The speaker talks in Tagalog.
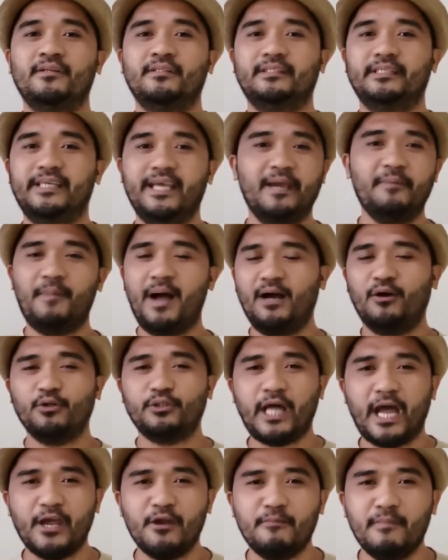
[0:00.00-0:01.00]
Sige,
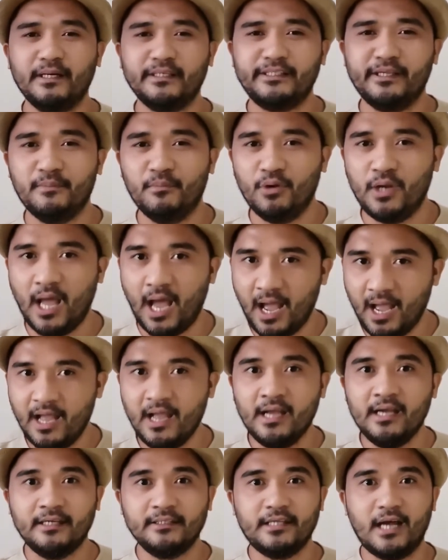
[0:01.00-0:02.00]
bago tayo magsimula
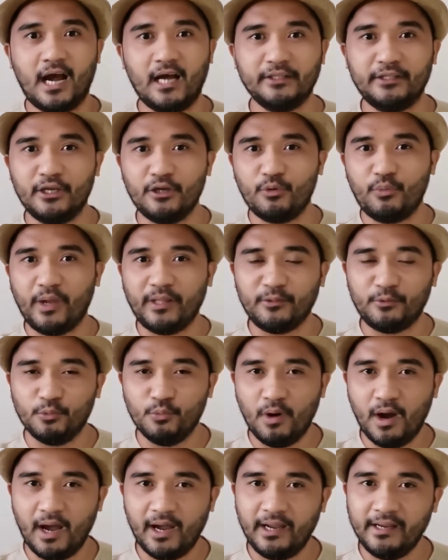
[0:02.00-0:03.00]
sa ating
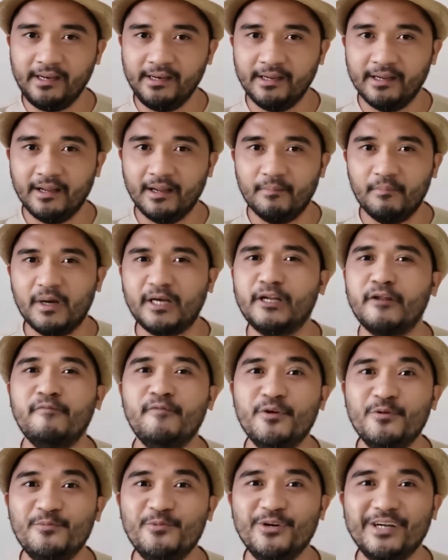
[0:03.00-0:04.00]
kwentuhan,
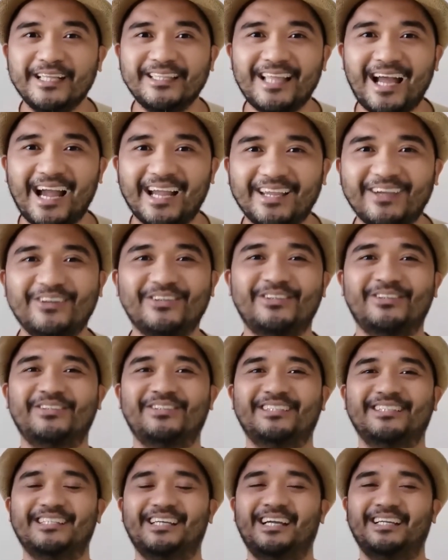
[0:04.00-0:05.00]
mag-review muna tayo.
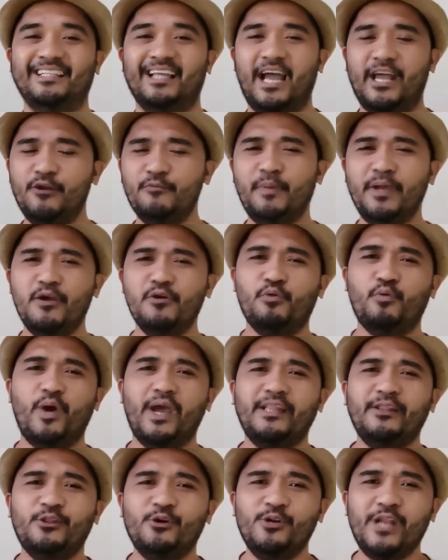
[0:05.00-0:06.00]
Ayan. Ano ba yung
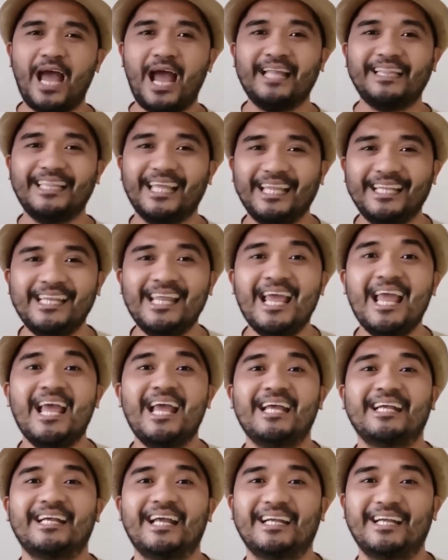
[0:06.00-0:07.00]
kwento natin
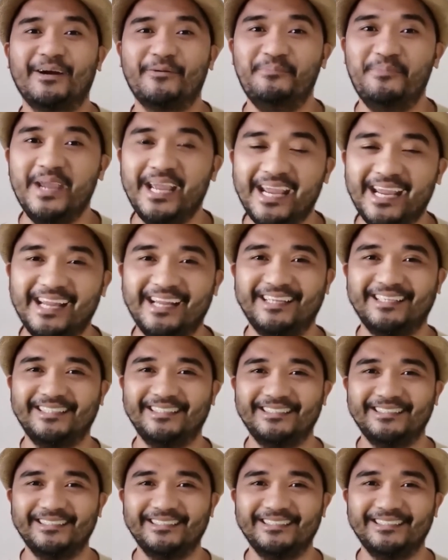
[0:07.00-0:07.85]
kagabi?